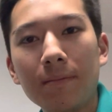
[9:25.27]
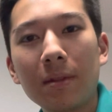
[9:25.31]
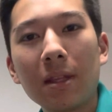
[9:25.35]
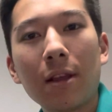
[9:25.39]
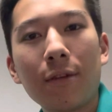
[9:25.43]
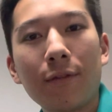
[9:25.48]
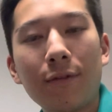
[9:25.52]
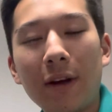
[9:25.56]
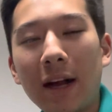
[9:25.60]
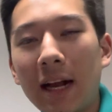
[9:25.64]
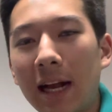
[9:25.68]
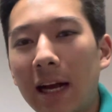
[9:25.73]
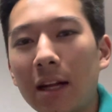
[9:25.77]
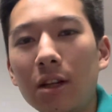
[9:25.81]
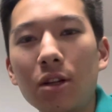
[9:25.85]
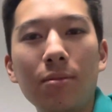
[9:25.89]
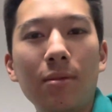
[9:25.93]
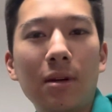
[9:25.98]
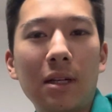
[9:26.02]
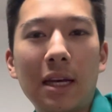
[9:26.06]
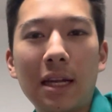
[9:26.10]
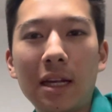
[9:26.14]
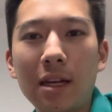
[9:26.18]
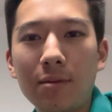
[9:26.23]
Fang an,
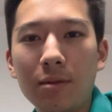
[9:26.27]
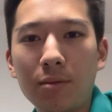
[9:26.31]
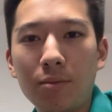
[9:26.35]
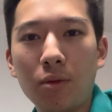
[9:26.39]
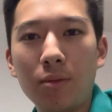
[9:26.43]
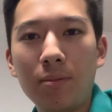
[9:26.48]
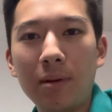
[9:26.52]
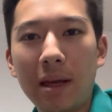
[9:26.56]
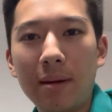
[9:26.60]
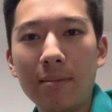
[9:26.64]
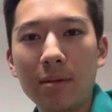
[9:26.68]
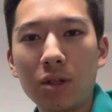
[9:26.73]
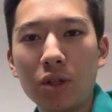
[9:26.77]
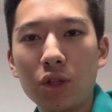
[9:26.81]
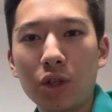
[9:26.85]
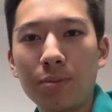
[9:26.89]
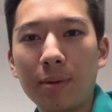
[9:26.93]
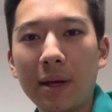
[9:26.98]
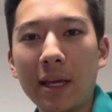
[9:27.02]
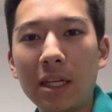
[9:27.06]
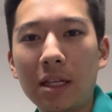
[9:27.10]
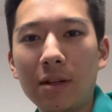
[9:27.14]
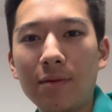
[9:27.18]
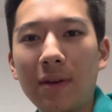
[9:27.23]
über deine Probleme zu
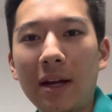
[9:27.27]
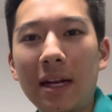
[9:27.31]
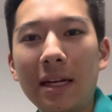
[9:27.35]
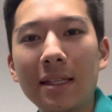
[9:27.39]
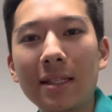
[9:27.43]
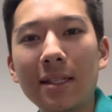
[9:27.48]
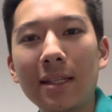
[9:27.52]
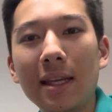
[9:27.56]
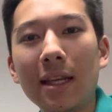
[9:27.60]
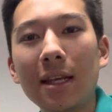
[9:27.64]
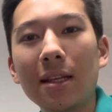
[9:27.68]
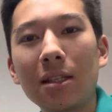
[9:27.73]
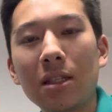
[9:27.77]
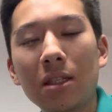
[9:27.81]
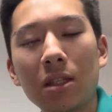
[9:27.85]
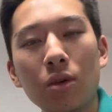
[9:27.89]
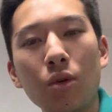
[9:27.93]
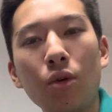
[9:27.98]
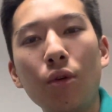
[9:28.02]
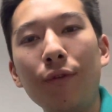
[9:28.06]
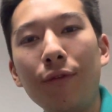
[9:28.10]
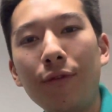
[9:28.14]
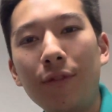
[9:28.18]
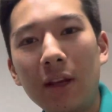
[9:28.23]
sprechen, weil ich sehe
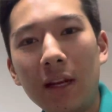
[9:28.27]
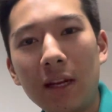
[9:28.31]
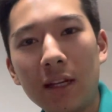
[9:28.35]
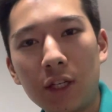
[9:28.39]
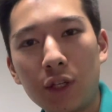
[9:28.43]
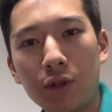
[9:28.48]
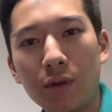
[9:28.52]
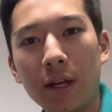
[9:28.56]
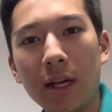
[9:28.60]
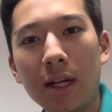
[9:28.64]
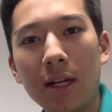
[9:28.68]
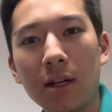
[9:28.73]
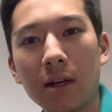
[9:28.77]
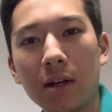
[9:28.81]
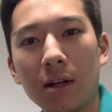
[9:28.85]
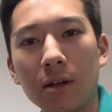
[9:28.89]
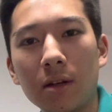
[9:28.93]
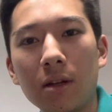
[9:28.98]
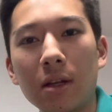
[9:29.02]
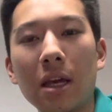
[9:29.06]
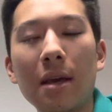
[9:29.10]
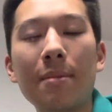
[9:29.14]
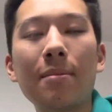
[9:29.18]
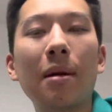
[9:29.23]
so viele
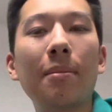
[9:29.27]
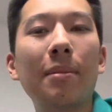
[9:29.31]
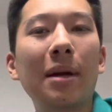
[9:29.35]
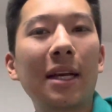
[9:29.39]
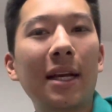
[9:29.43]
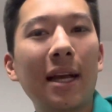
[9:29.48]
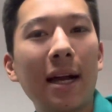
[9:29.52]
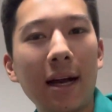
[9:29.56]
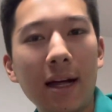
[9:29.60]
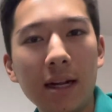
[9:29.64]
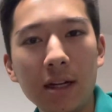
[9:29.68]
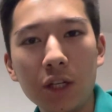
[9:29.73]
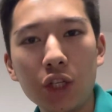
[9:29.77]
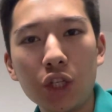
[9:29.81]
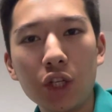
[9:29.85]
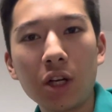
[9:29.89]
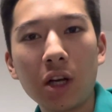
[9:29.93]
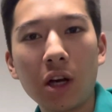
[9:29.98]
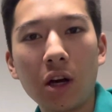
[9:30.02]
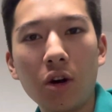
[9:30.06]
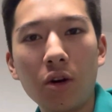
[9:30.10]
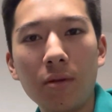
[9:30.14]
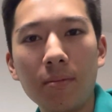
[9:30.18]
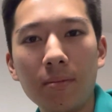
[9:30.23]
Trader im amerikanischen
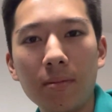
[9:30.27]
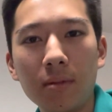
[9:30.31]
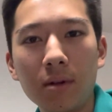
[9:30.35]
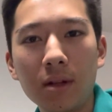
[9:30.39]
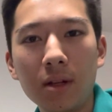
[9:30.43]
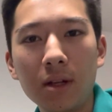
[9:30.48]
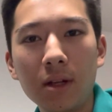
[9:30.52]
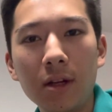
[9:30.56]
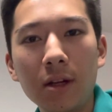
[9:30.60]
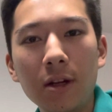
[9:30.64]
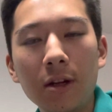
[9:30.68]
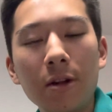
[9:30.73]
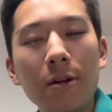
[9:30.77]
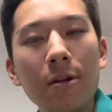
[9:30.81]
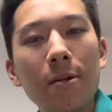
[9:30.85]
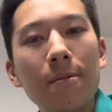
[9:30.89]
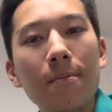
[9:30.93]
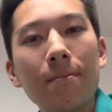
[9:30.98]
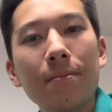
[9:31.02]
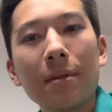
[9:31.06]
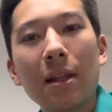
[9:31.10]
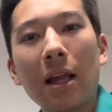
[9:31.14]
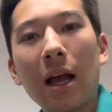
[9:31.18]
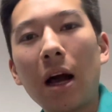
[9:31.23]
Raum,
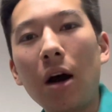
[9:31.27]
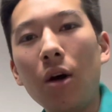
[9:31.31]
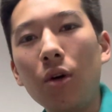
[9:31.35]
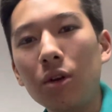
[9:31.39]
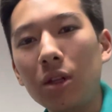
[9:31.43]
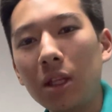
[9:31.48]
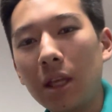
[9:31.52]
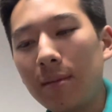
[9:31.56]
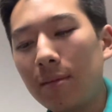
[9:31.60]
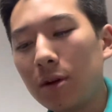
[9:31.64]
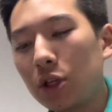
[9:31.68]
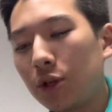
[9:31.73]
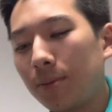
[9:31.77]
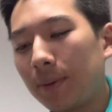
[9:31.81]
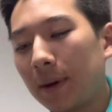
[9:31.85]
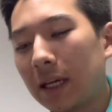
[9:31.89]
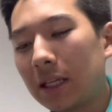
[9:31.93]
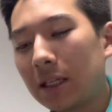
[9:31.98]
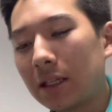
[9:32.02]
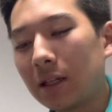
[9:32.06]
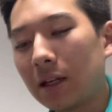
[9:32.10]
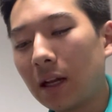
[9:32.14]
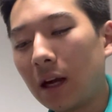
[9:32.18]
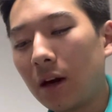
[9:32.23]
auch
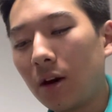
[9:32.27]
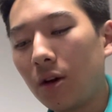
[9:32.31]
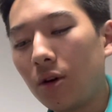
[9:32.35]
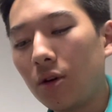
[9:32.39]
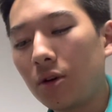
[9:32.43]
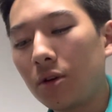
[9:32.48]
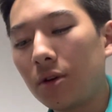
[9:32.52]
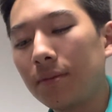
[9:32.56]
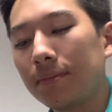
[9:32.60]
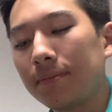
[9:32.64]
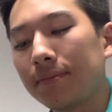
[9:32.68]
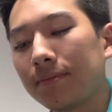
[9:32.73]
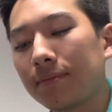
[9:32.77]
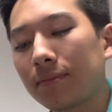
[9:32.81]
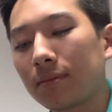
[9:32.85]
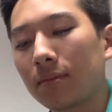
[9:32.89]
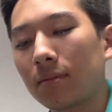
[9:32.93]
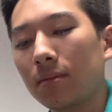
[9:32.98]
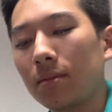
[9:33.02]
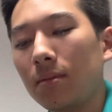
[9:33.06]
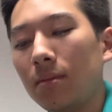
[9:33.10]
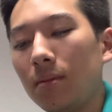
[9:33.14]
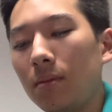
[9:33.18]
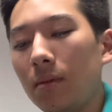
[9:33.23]
dementsprechend auch
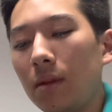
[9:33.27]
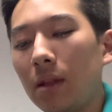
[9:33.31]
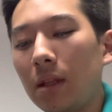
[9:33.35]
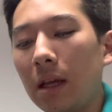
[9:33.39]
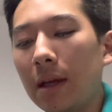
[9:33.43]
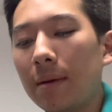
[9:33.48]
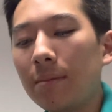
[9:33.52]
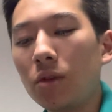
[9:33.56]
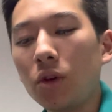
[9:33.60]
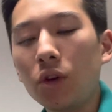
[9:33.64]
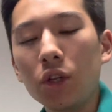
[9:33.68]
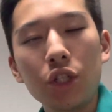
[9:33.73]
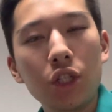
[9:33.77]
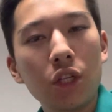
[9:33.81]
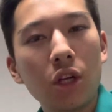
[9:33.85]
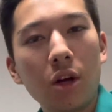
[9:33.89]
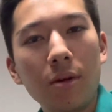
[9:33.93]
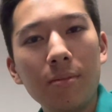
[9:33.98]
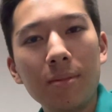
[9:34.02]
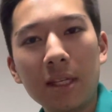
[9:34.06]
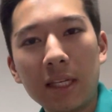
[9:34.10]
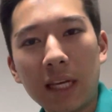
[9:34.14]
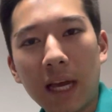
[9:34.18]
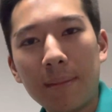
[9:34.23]
im deutschen
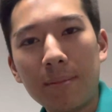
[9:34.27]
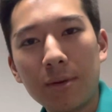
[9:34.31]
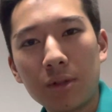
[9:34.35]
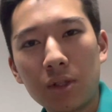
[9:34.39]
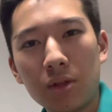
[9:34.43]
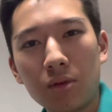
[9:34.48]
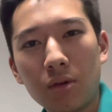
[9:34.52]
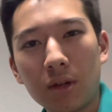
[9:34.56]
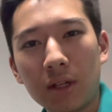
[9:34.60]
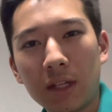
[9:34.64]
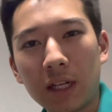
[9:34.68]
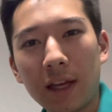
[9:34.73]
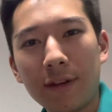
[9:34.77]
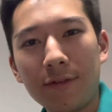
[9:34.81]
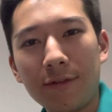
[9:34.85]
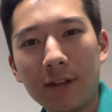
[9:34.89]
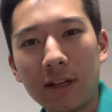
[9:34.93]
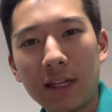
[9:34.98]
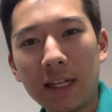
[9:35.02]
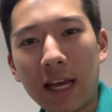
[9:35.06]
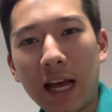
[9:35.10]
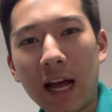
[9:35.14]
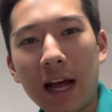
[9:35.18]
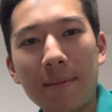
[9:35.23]
Raum, die ich ab und zu auch treffe,
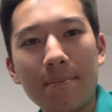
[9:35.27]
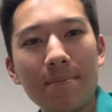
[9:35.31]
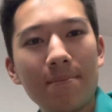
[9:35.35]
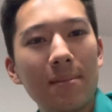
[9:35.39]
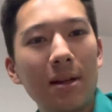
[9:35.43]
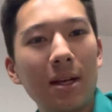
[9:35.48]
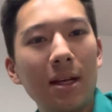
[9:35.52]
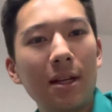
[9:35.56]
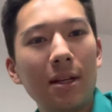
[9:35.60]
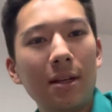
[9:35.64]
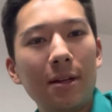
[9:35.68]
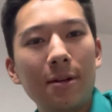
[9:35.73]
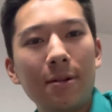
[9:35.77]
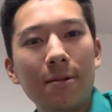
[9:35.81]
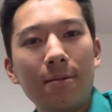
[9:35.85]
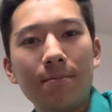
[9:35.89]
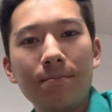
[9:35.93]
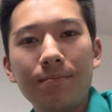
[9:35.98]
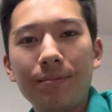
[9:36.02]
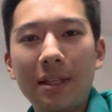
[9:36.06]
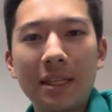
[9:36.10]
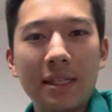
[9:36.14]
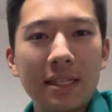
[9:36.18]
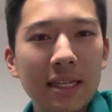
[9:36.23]
die haben
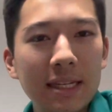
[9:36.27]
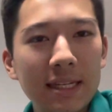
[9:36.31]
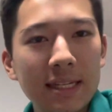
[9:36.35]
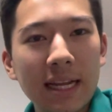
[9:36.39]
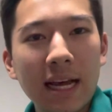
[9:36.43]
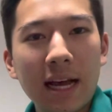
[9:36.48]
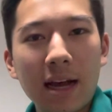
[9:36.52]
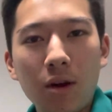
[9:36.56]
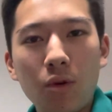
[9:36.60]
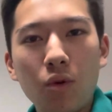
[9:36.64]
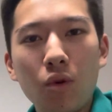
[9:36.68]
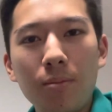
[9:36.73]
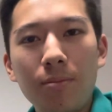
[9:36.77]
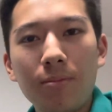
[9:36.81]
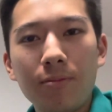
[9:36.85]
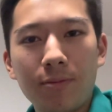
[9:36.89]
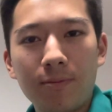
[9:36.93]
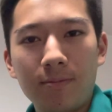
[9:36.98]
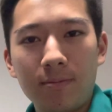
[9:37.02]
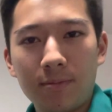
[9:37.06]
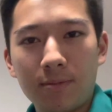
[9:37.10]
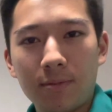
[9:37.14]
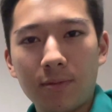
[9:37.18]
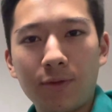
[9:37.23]
die sind da
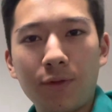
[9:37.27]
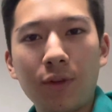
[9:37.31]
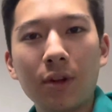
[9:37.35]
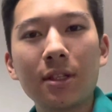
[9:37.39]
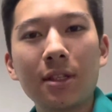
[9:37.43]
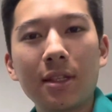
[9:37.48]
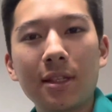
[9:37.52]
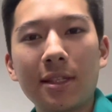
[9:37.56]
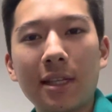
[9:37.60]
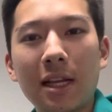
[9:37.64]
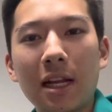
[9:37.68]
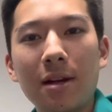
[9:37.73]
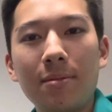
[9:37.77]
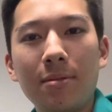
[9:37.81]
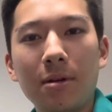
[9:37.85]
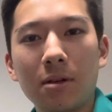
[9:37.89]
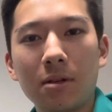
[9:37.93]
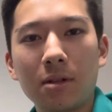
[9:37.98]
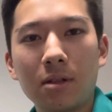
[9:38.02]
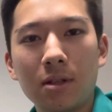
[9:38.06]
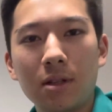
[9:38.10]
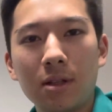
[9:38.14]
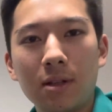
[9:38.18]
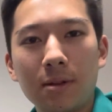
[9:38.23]
oben von sich
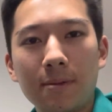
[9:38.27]
selber.